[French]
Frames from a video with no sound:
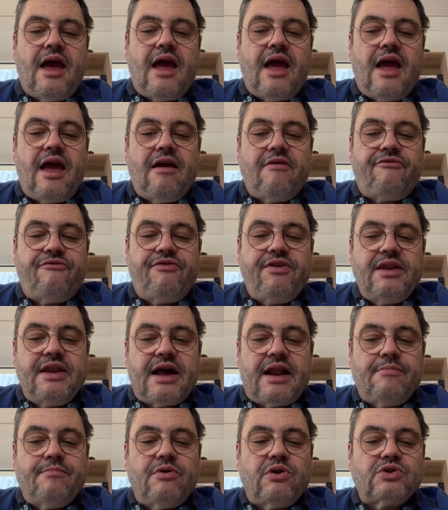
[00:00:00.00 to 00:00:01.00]
et
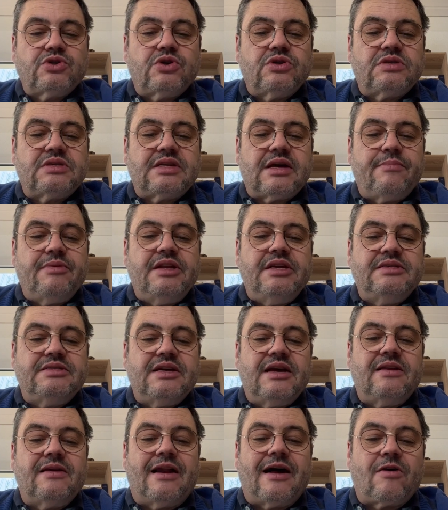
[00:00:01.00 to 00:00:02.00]
finalement se
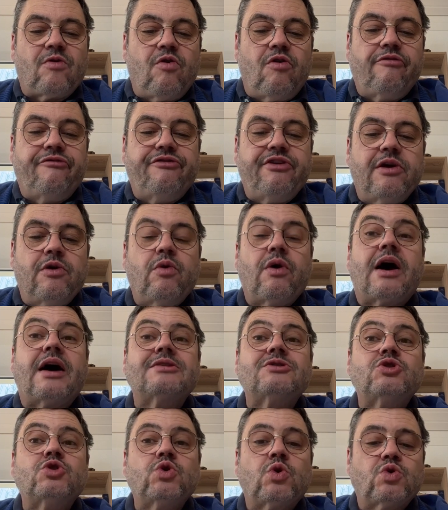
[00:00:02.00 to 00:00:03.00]
stabiliser dans la
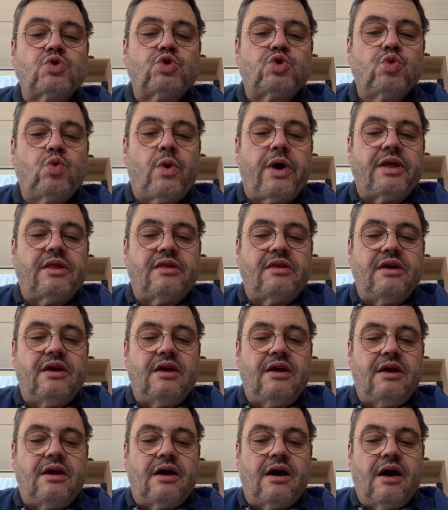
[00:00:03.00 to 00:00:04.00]
configuration
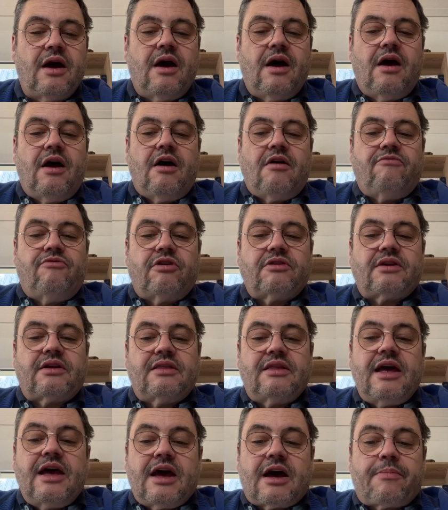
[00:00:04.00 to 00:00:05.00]
souhaitée.
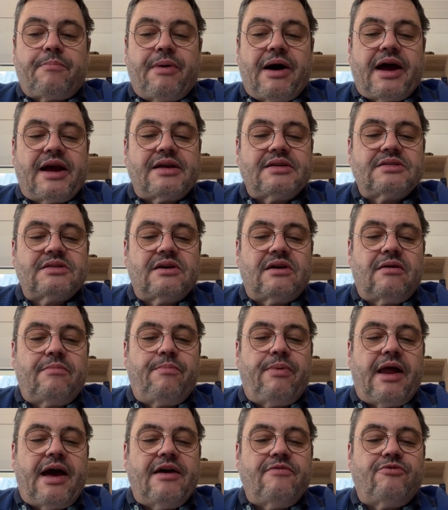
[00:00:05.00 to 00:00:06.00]
Votre Terre, par
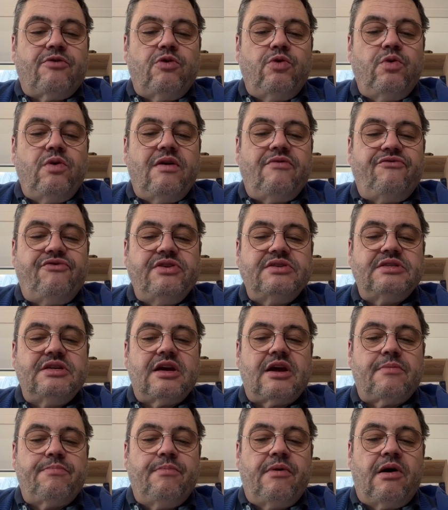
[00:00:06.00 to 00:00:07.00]
exemple, a évolué
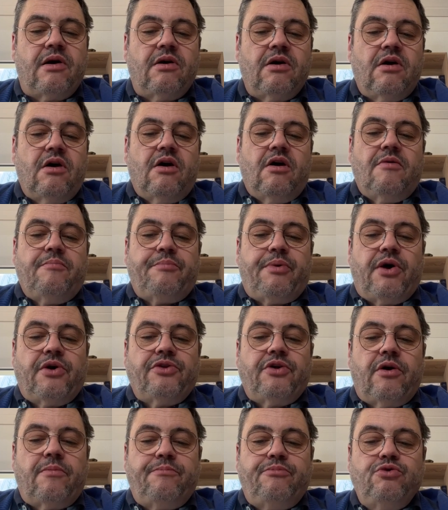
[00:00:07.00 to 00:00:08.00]
physiquement
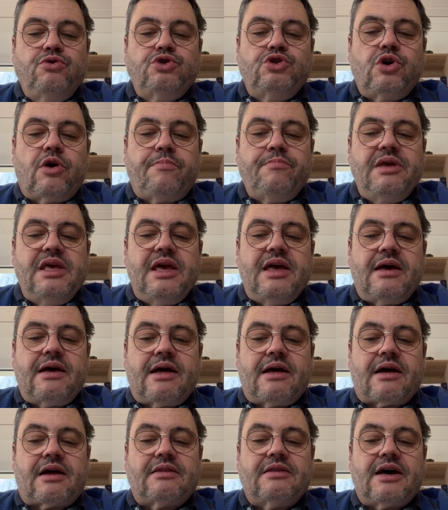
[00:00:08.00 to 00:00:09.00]
pendant plusieurs
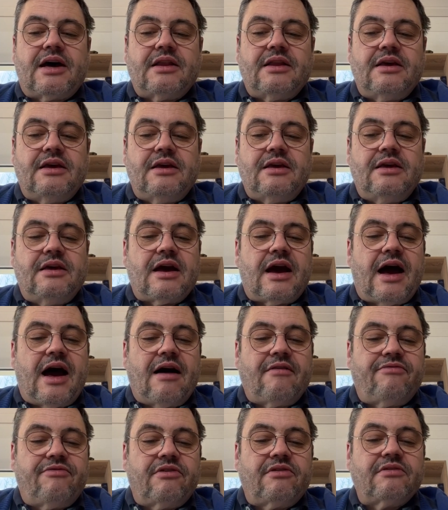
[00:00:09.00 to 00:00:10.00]
milliards d'années
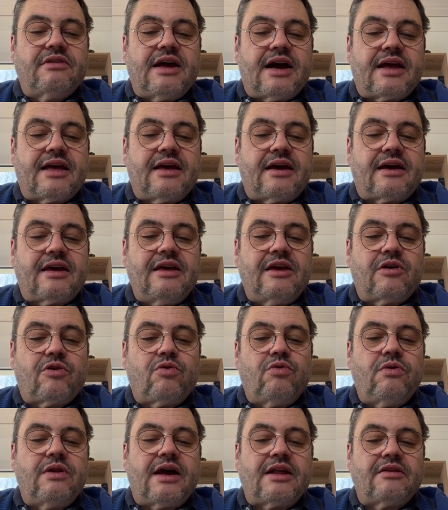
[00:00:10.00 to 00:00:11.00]
avant
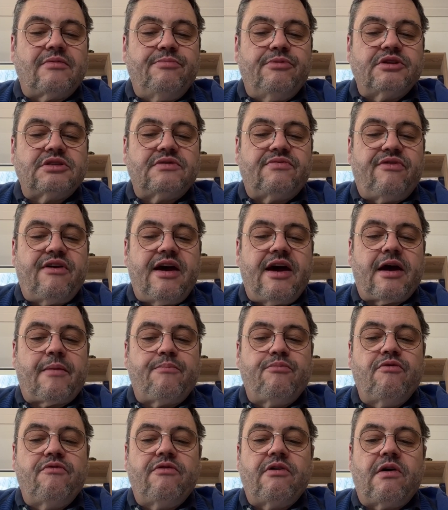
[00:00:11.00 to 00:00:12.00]
d'acquérir une
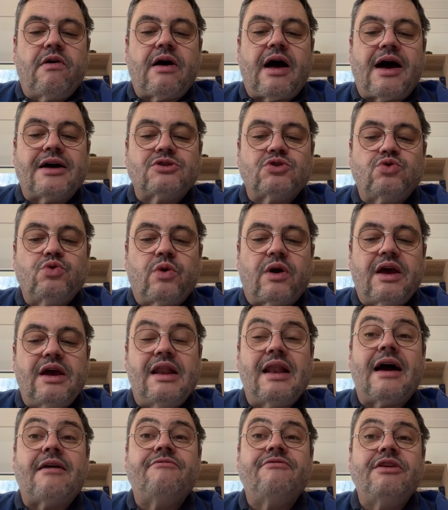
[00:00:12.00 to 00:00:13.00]
atmosphère pouvant
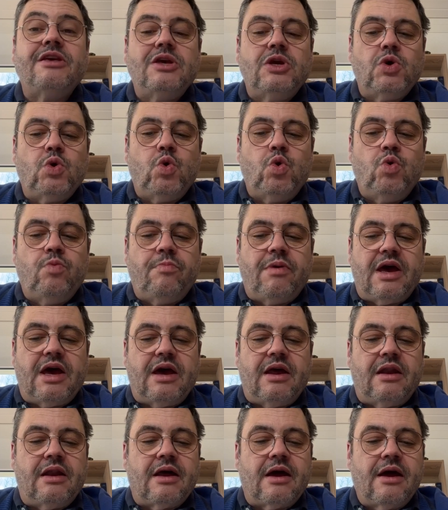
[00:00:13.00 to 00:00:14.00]
assurer la vie
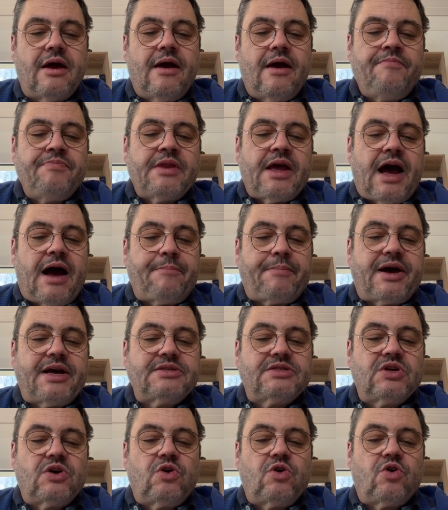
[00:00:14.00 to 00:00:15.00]
humaine. À
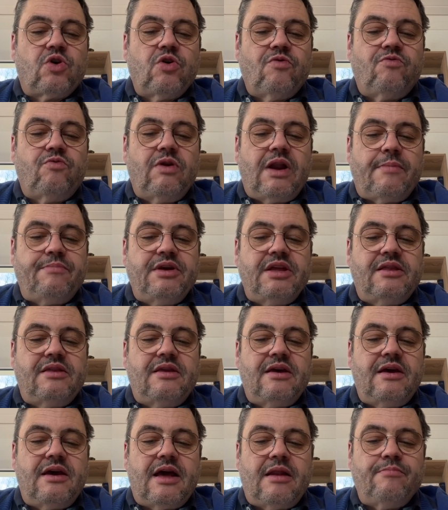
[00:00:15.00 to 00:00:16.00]
présent que vous
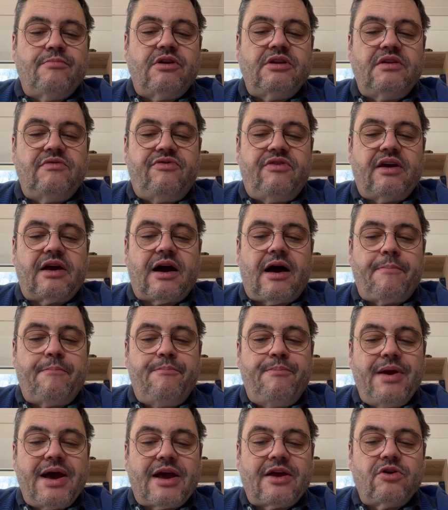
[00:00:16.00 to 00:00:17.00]
l'habitez, elle
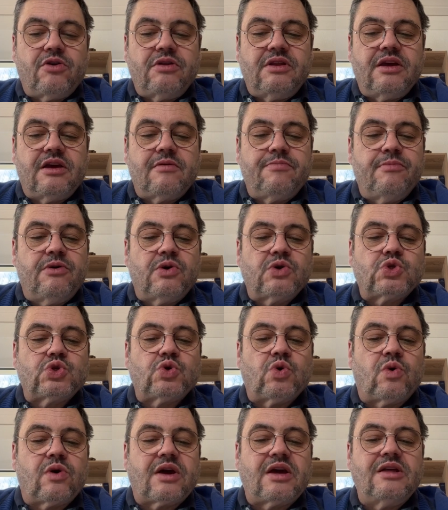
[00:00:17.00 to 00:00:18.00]
modifiera périodiquement
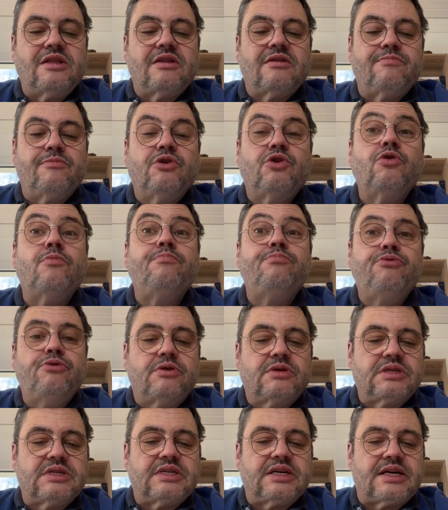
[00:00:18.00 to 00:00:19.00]
son rythme de
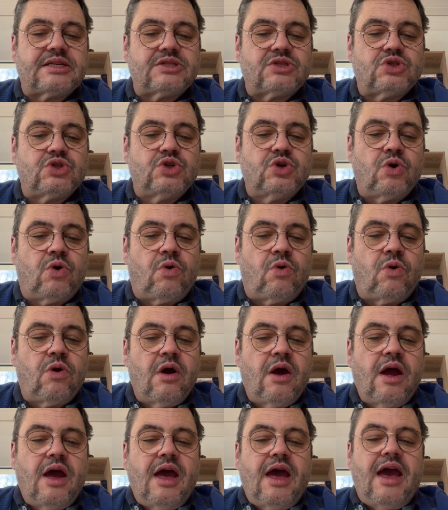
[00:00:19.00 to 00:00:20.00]
pulsation
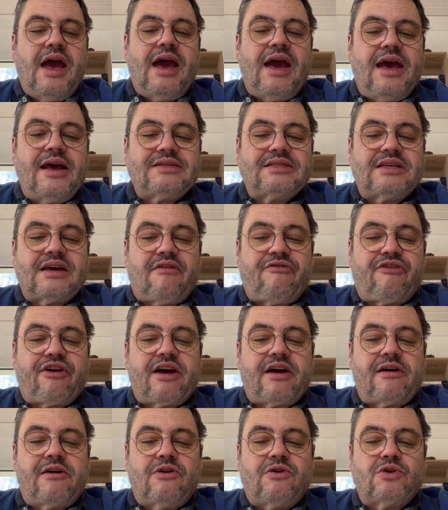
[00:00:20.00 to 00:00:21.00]
et sa
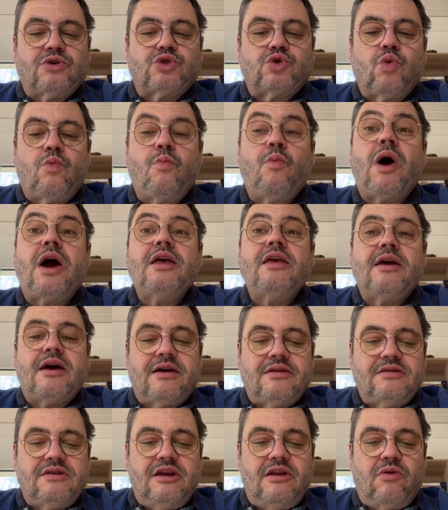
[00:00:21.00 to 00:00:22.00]
fréquence au
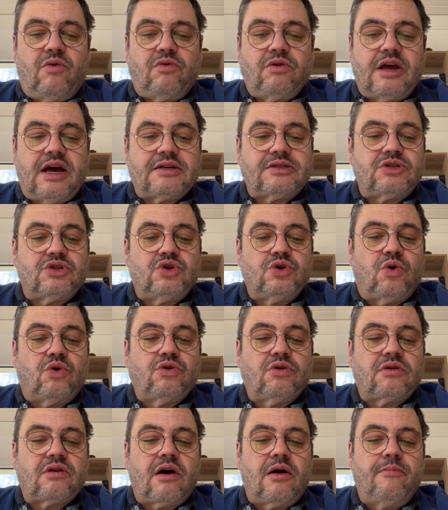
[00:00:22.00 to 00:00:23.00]
moyen d'inondations,
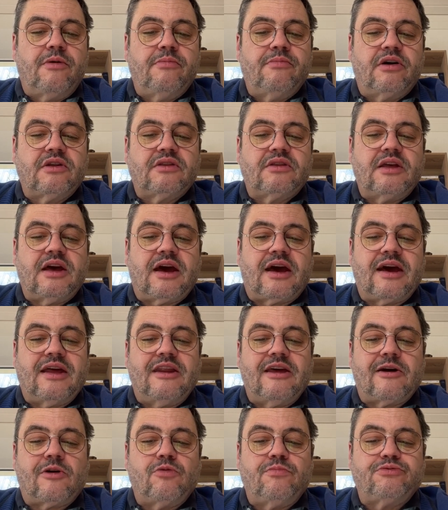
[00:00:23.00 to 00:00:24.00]
de tremblements de terre et
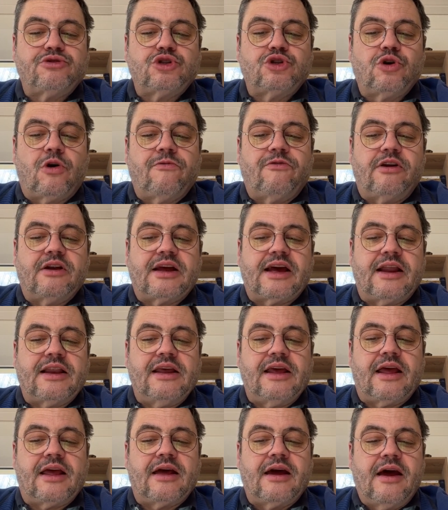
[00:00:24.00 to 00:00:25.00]
d'éruptions
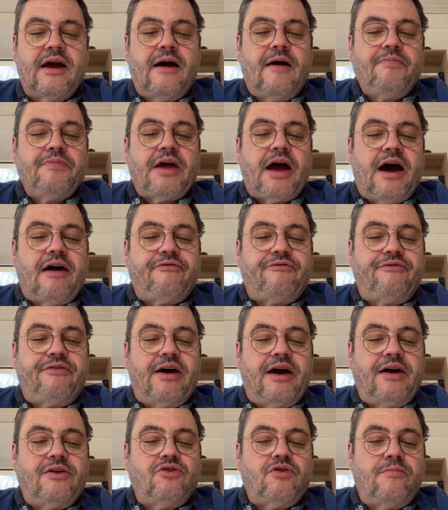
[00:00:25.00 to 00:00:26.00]
volcaniques
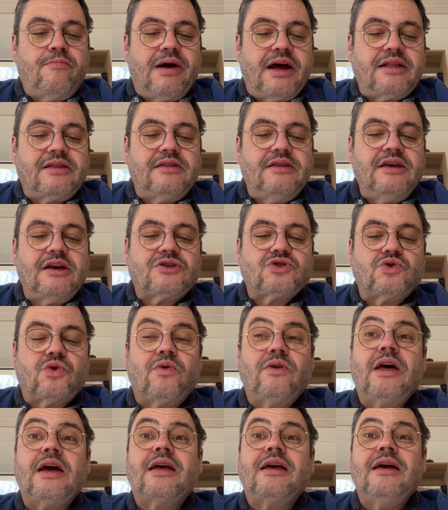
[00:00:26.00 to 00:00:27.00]
afin de maintenir
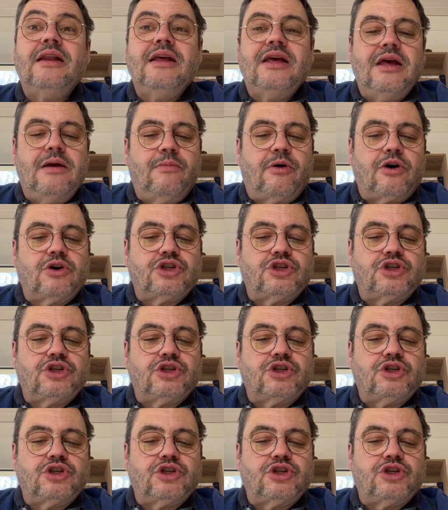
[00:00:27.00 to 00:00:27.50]
son équilibre